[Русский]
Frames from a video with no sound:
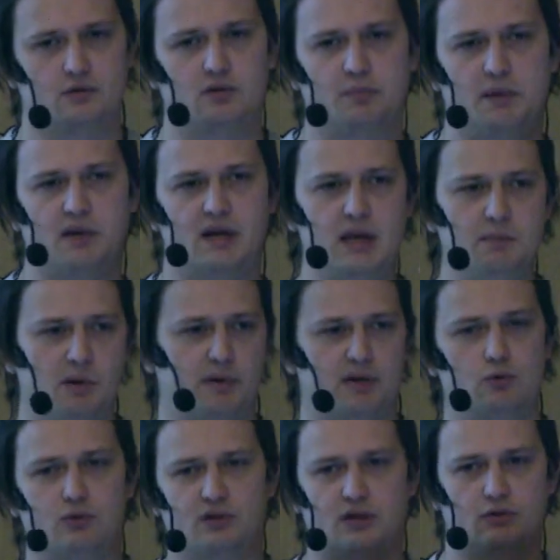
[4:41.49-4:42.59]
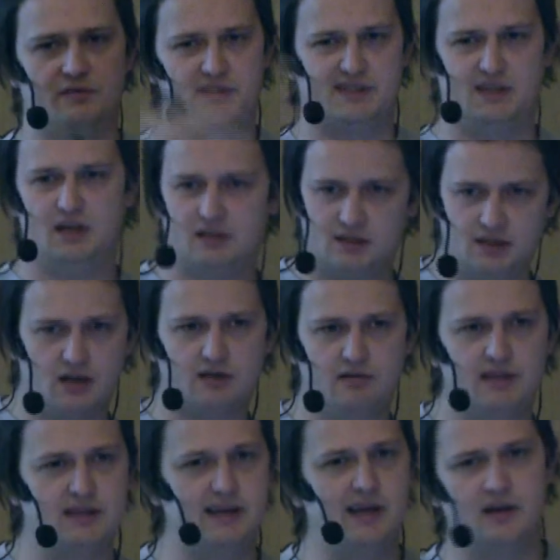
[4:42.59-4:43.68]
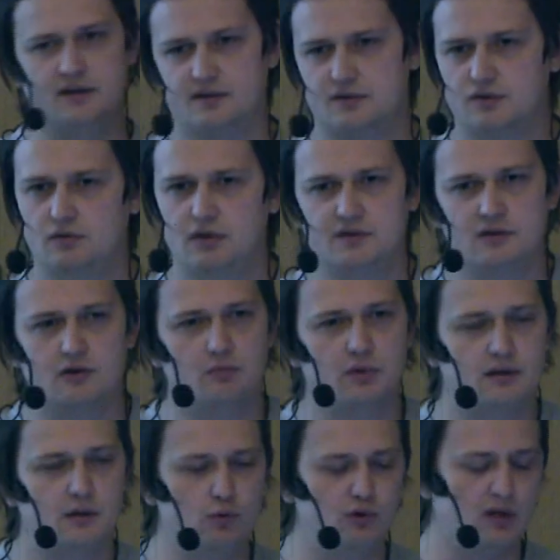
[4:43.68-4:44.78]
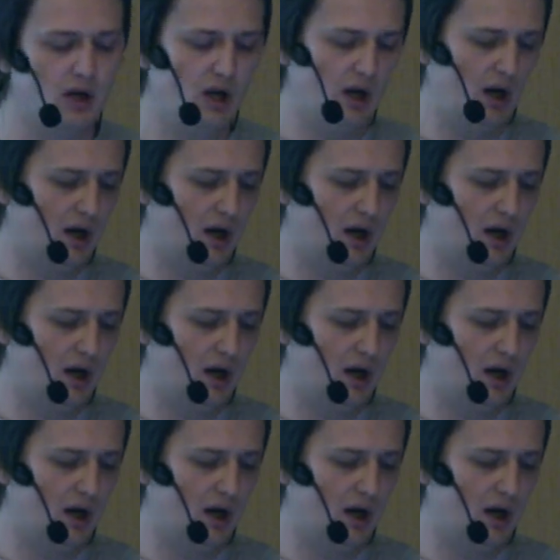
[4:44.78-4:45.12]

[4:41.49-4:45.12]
Ну, например, имя продукта, оно везде одинаковое, это не контекстуализируемый атрибут.